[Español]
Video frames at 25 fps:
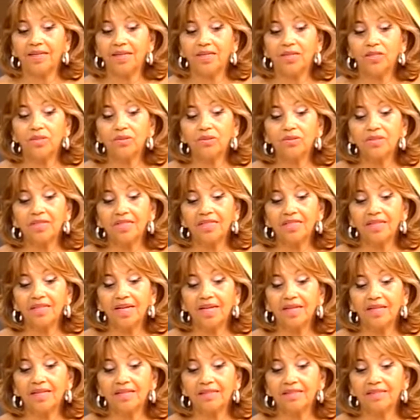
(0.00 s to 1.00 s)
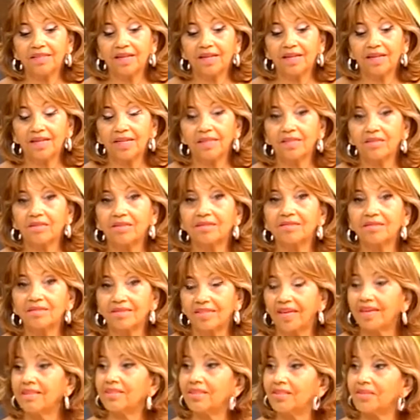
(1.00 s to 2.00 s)
y un día charlé con
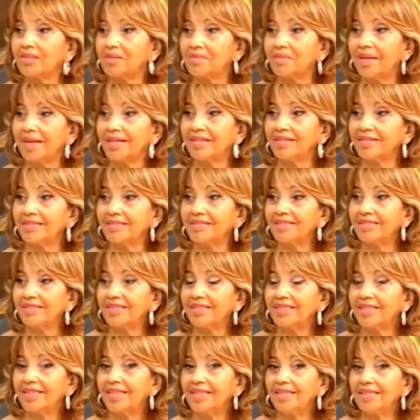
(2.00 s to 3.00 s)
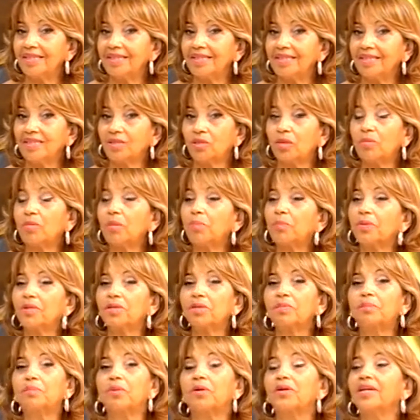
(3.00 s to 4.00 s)
Sergio Romano ¿cómo
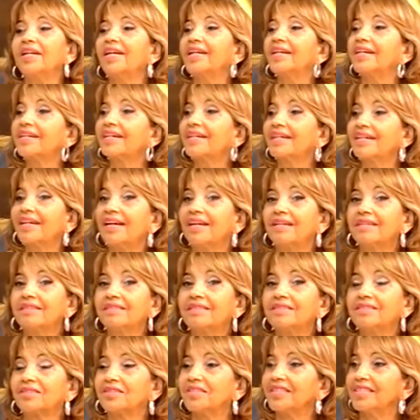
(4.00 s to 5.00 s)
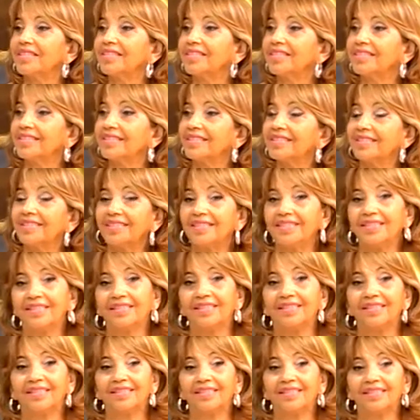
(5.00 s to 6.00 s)
puedo ponerle a esto? Dije,
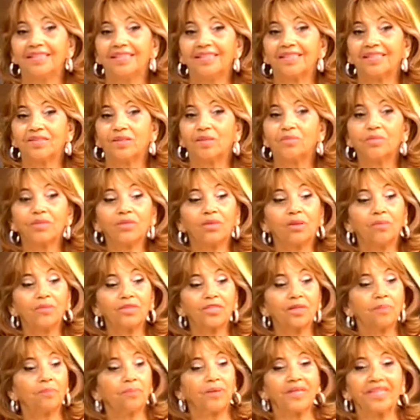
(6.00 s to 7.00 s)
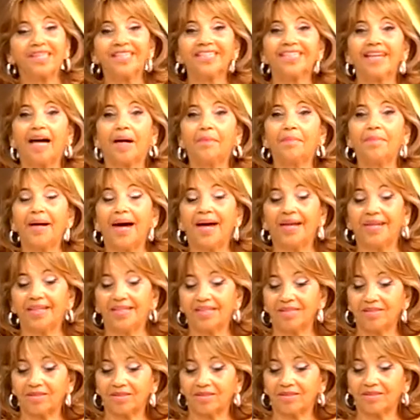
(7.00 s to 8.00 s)
¿cómo, cómo se puede llamar
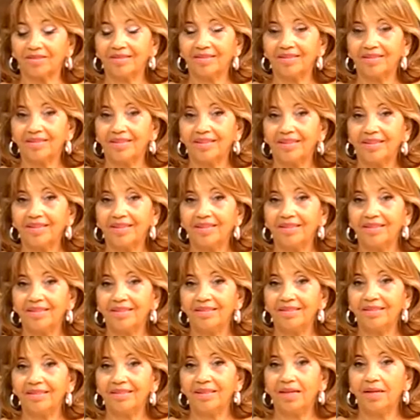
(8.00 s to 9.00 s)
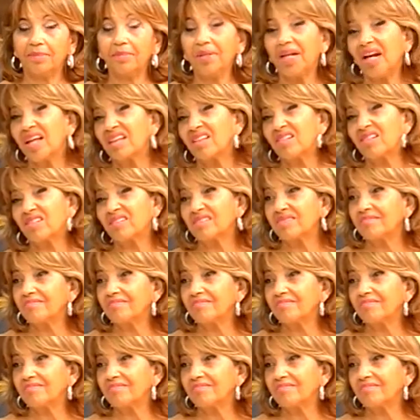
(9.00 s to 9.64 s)
esto? El mirador.